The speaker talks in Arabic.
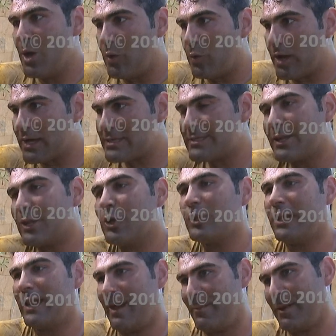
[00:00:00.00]
وخاصه انه
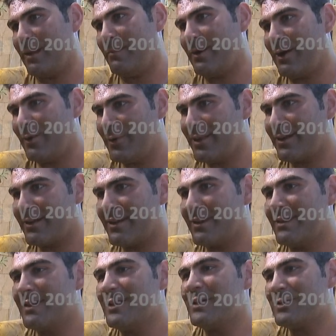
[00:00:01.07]
طلع مع المغاوير
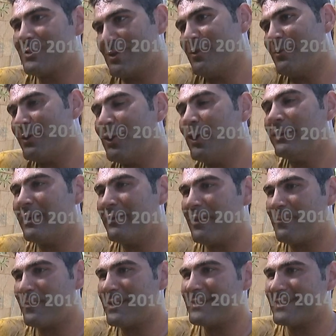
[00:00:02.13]
سو وي دونت جيف
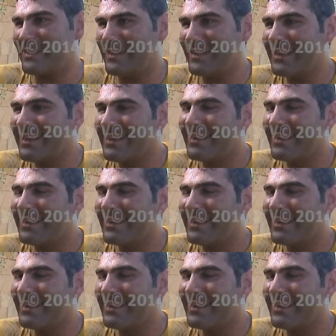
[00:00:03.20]
اب ايزلي